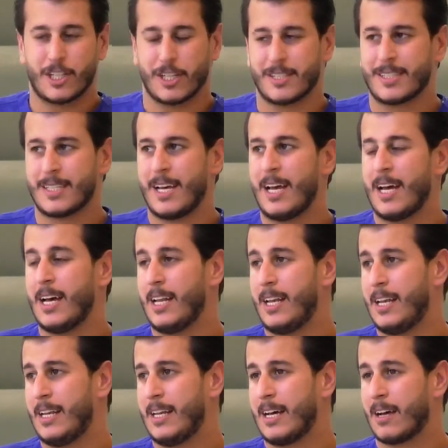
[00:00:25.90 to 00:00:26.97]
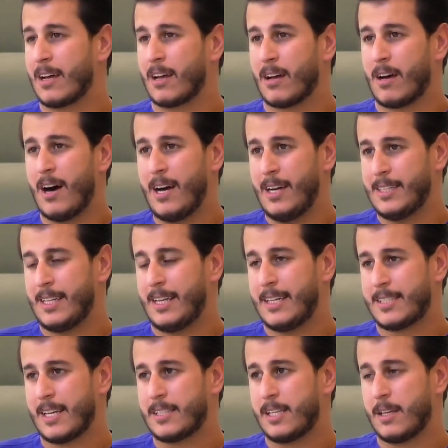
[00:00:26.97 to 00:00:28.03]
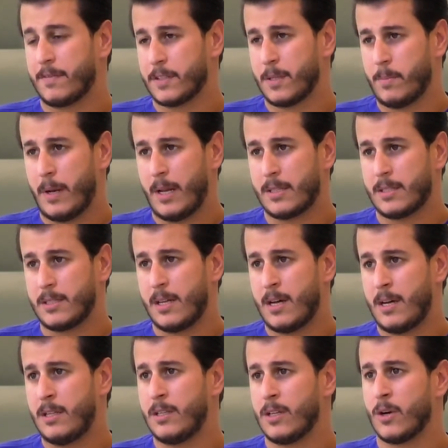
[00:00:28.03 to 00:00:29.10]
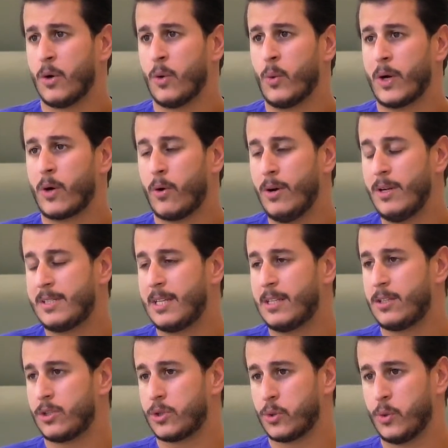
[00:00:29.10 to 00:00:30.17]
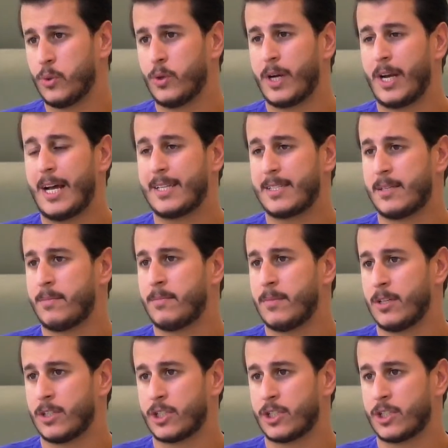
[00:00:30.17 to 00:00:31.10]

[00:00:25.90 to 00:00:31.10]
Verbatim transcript: لشخص القاعدة الأساسية في طب الأسنان هو كل ست شهور لازم